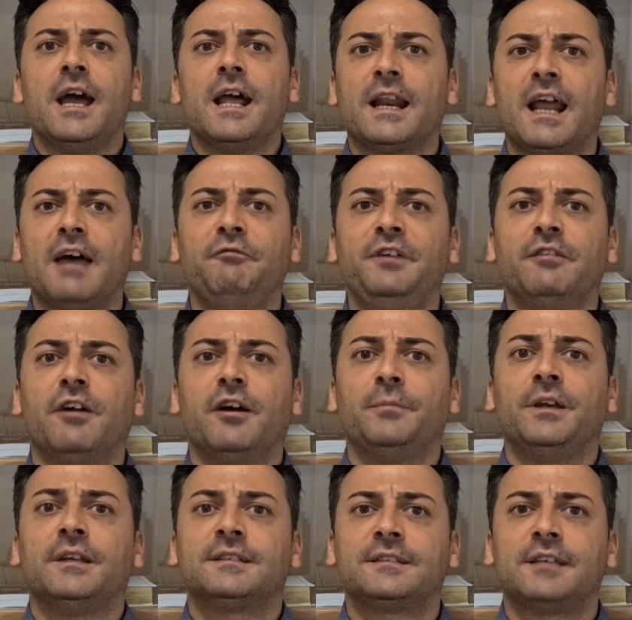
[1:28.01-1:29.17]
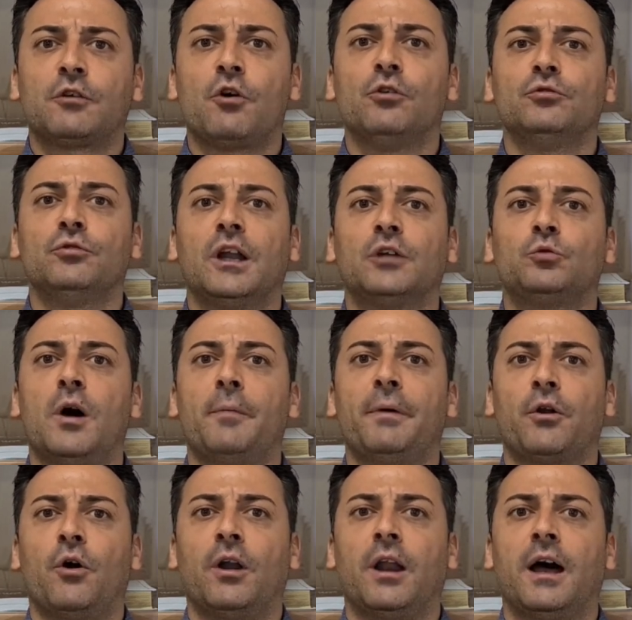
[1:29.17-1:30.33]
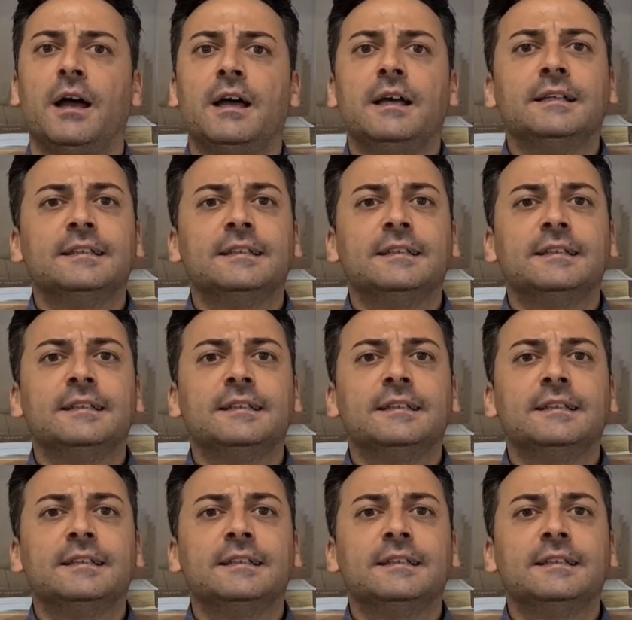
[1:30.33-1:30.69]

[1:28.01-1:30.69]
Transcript: ravvivami secondo la tua parola.